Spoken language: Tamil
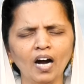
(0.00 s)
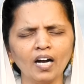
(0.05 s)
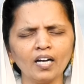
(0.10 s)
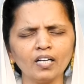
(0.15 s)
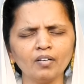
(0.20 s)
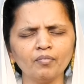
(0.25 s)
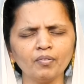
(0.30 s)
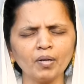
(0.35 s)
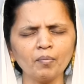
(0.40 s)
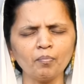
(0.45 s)

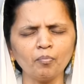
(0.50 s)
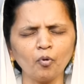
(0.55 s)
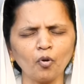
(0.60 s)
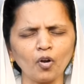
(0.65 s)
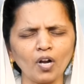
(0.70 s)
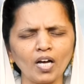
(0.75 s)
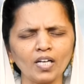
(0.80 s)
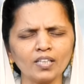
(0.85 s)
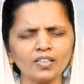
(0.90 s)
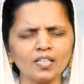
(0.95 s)
ஆண்டவரே
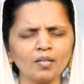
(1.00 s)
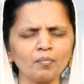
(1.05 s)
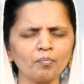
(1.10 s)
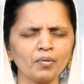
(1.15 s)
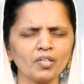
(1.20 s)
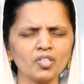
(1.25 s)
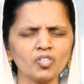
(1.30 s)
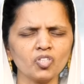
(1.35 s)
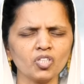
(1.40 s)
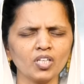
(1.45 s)
பொருளாதார
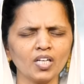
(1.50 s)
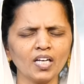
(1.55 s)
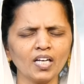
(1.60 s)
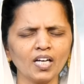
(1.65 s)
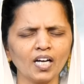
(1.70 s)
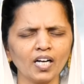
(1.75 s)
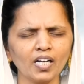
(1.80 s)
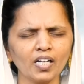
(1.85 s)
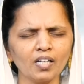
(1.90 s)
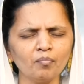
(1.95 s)
பிரச்சனை
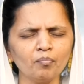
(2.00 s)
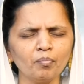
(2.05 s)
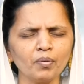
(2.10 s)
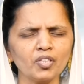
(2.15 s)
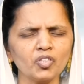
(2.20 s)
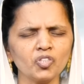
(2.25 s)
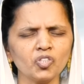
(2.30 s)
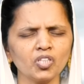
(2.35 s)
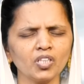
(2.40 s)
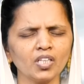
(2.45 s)
கடன்
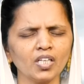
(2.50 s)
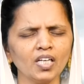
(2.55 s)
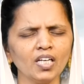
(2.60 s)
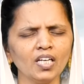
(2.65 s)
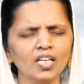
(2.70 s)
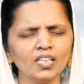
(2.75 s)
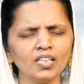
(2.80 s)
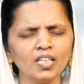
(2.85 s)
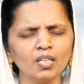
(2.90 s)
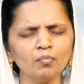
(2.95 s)
பிரச்சனை
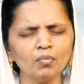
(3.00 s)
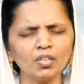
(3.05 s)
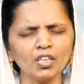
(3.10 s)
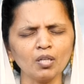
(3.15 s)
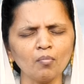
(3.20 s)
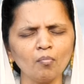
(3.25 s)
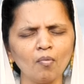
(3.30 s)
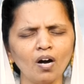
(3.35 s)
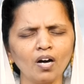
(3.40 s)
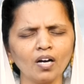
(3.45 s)
இது
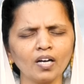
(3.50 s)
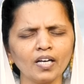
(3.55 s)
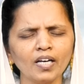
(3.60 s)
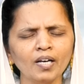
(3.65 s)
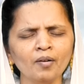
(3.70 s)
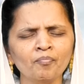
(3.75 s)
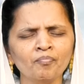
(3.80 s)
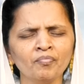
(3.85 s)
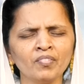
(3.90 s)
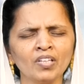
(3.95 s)
நிமித்தமாக